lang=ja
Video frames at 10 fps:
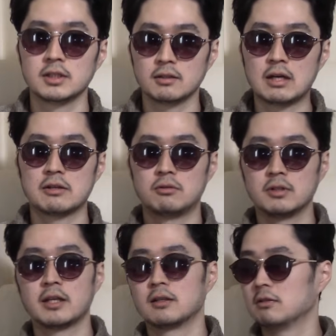であ
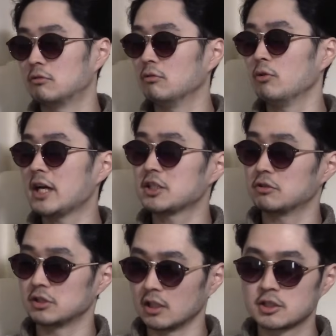のねお親父
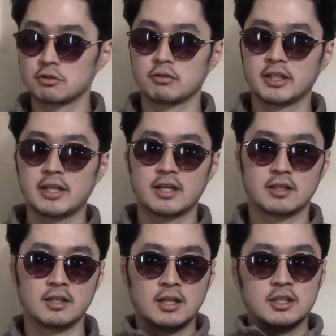として、ね、白ひげ